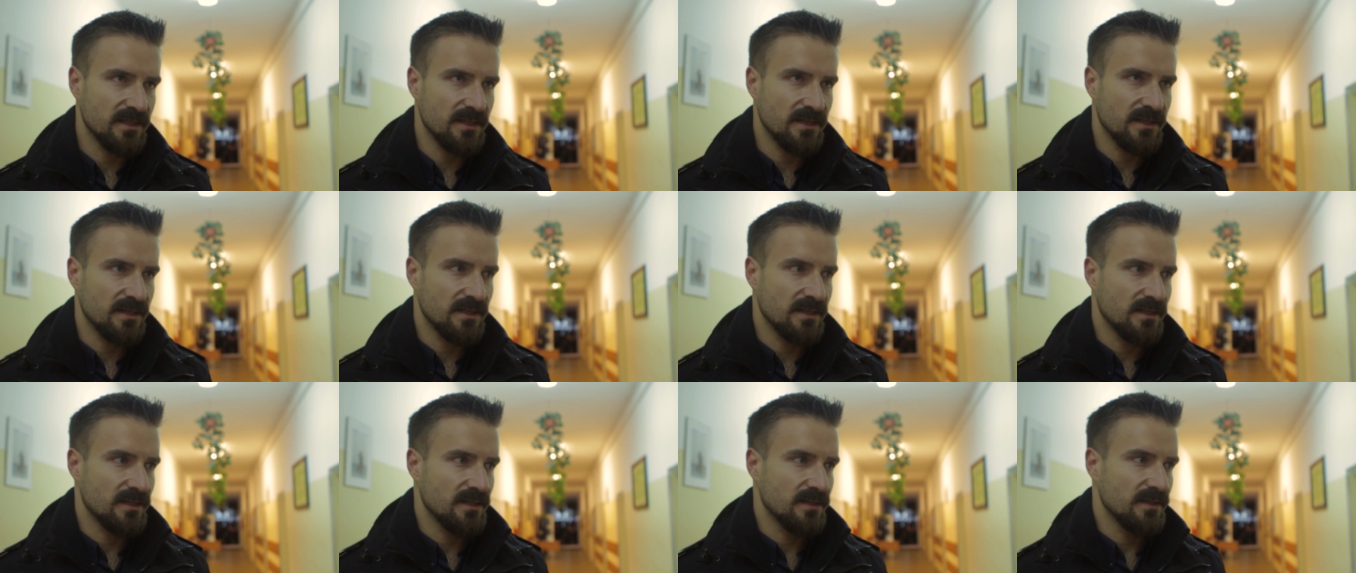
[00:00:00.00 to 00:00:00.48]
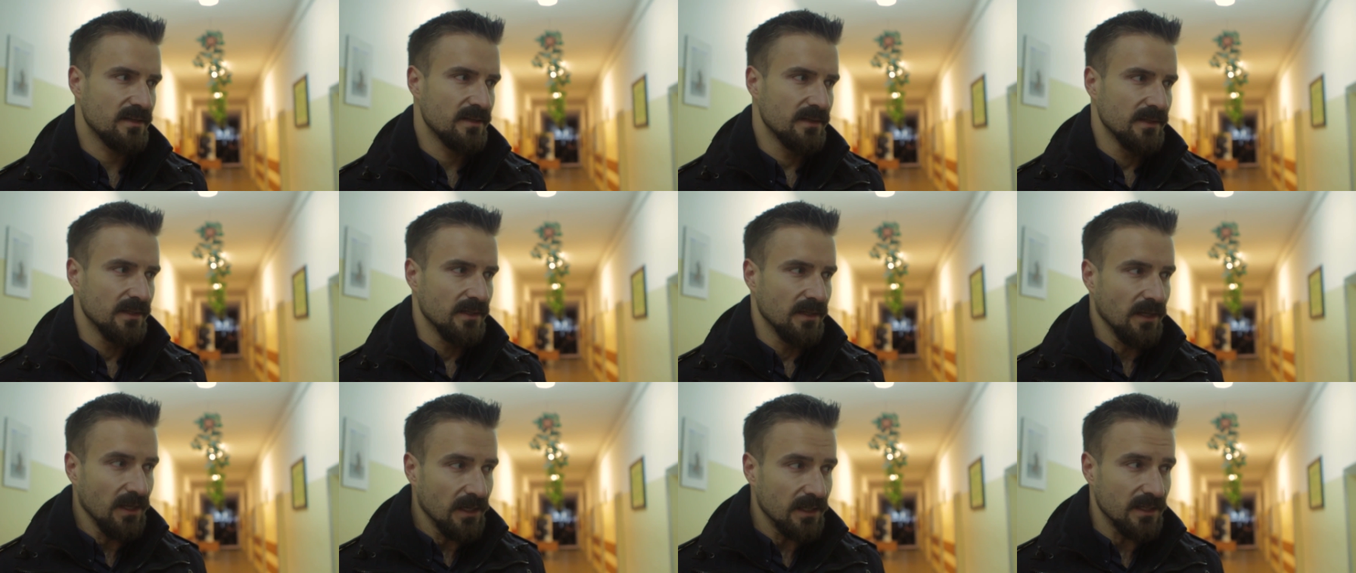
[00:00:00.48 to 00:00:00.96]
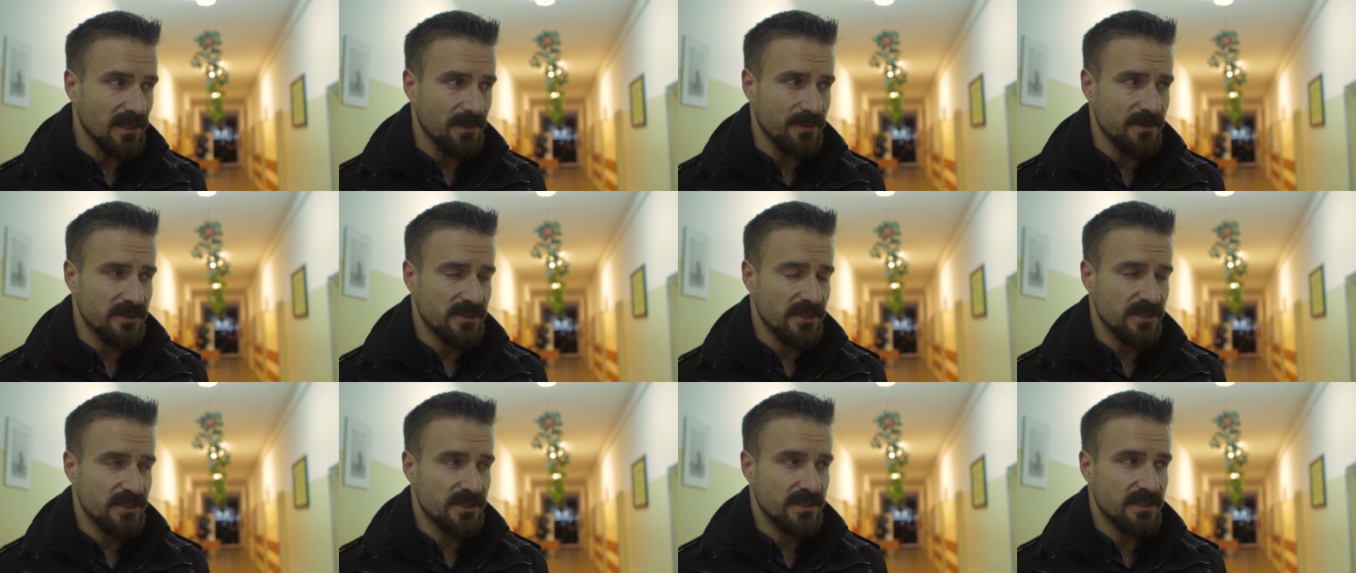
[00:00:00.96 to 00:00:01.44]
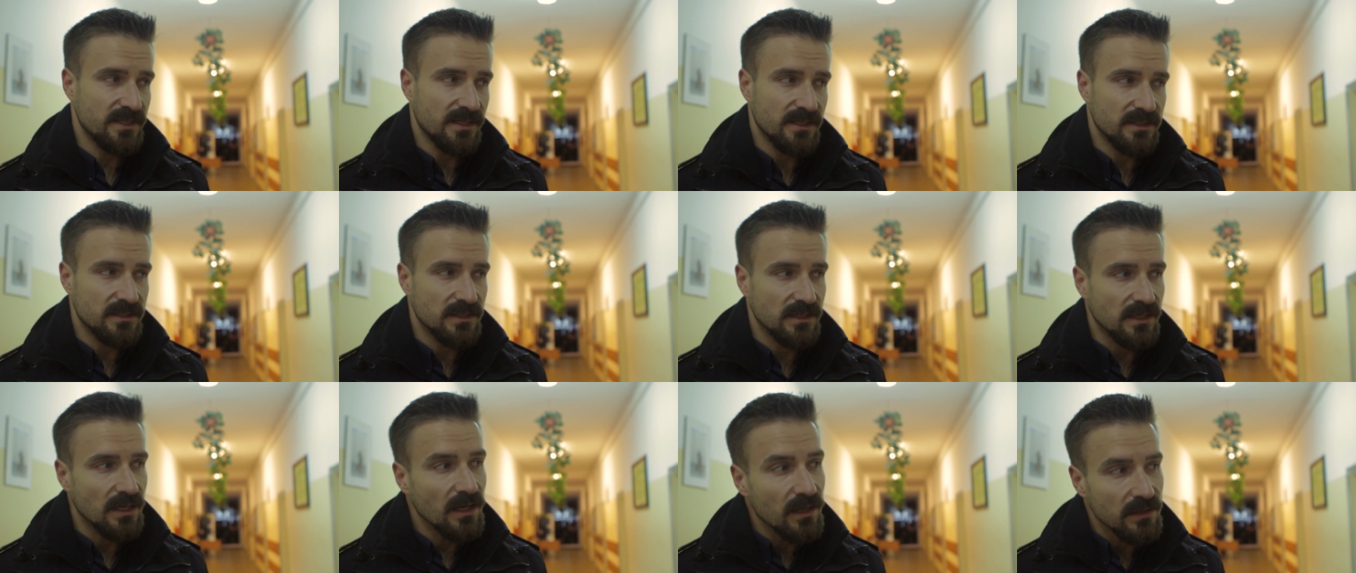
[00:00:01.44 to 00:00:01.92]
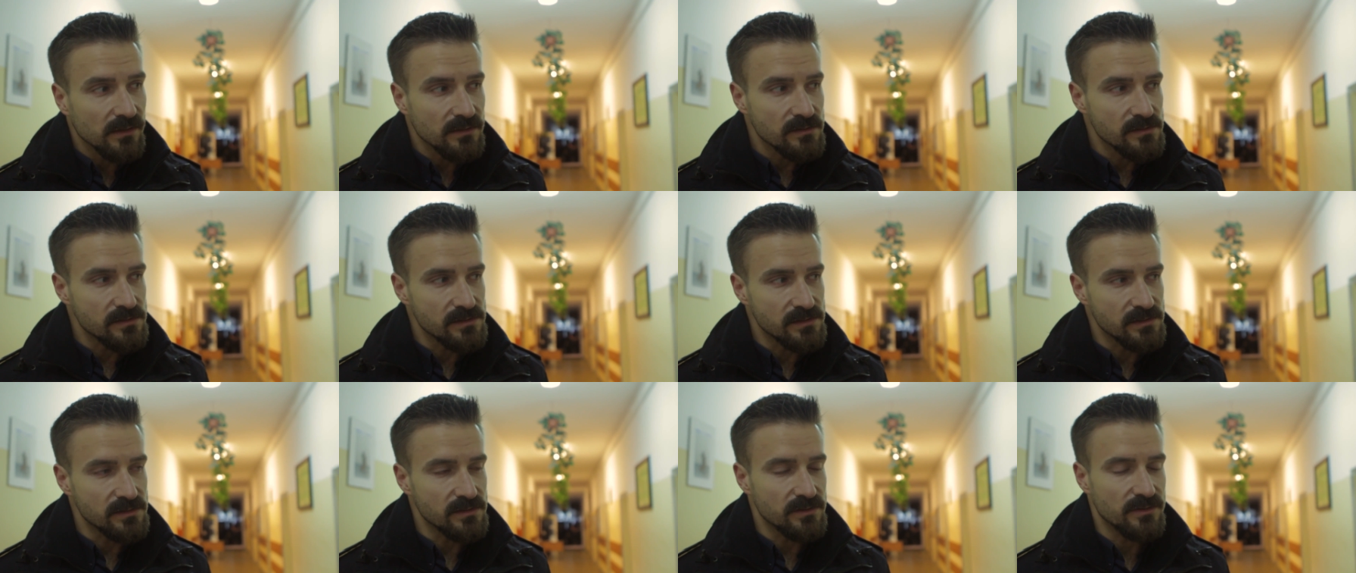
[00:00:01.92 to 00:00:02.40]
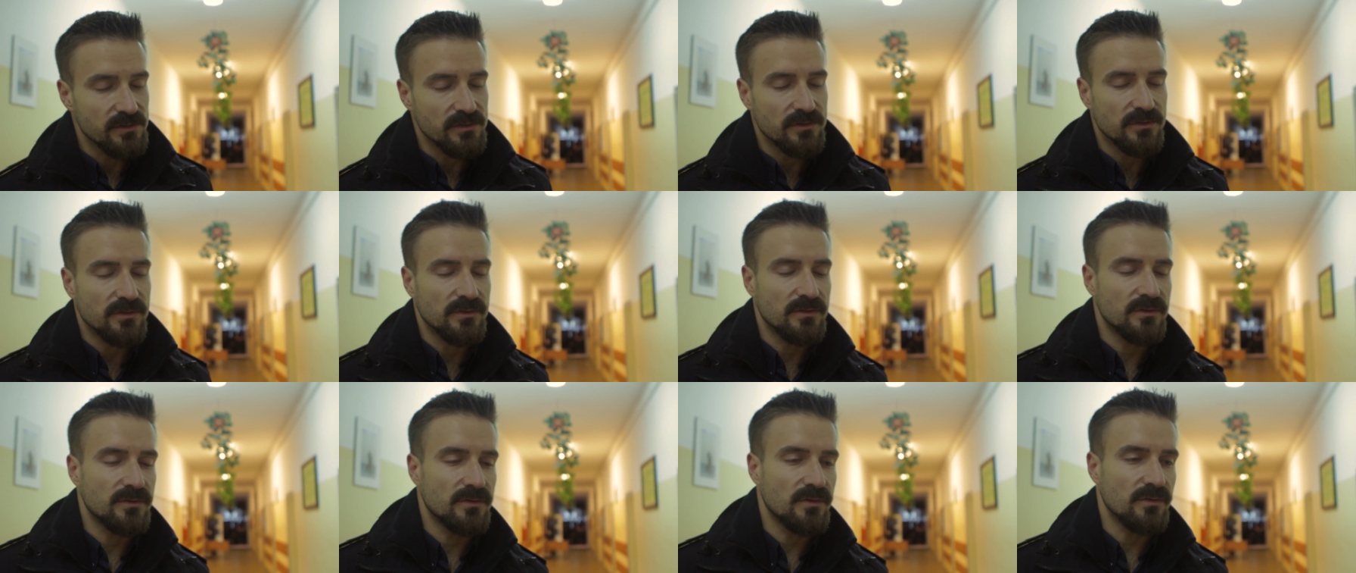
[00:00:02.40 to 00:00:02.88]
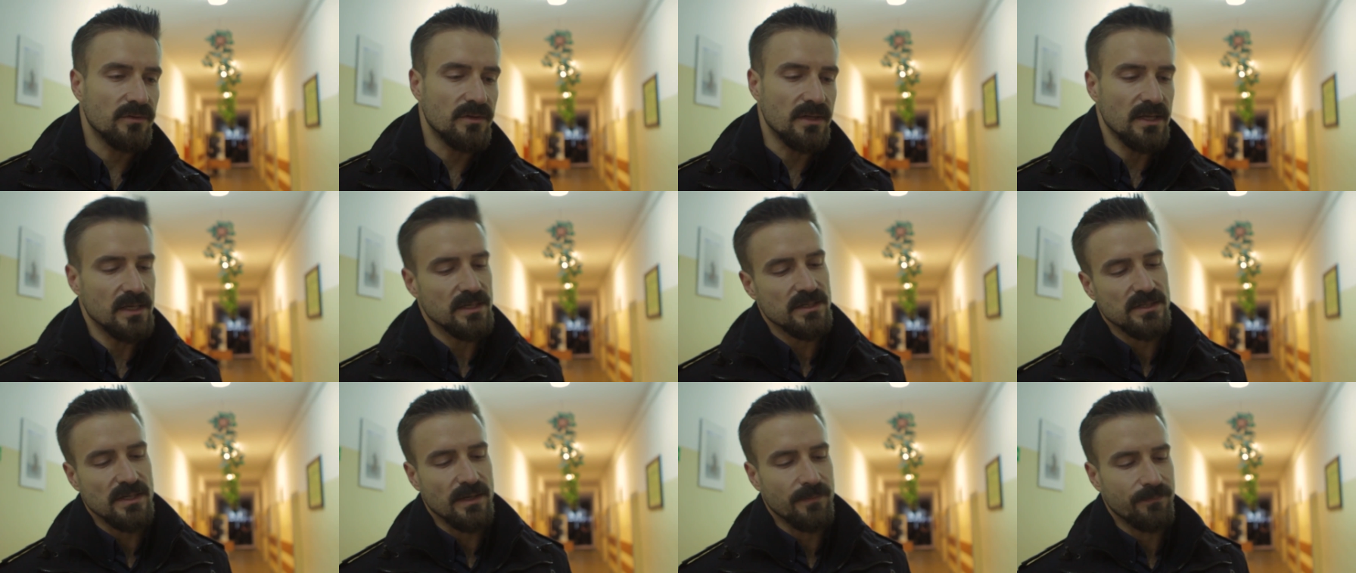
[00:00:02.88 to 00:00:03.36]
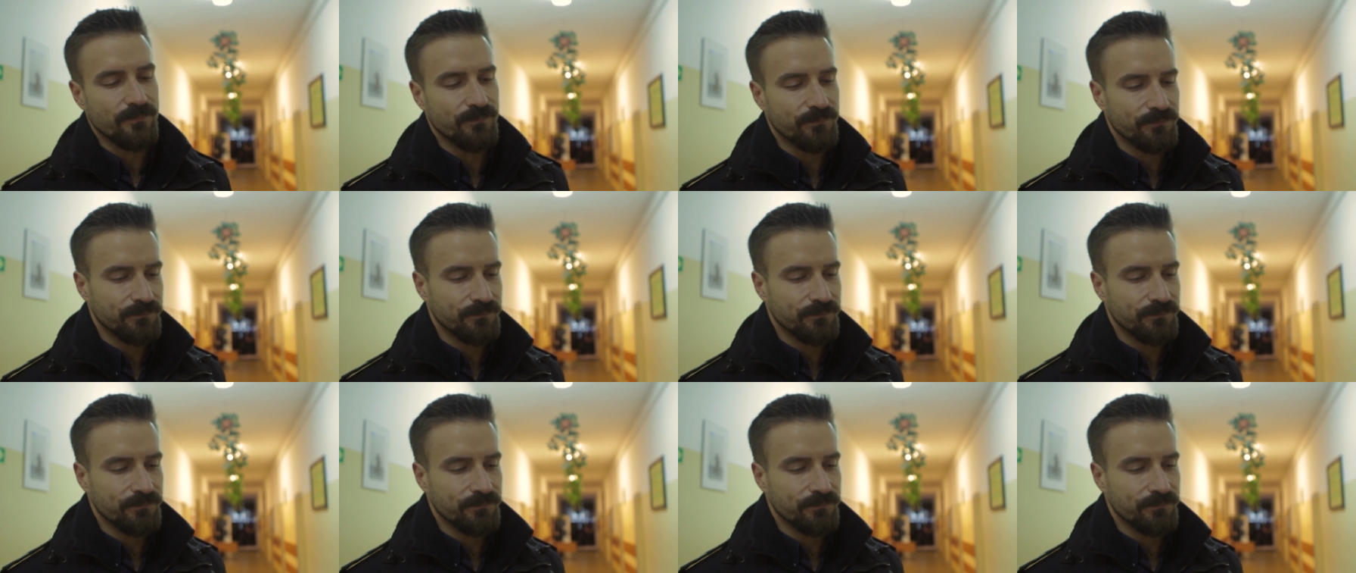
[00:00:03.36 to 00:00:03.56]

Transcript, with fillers: ta, ta postać jest jakaś taka e, trudniejsza.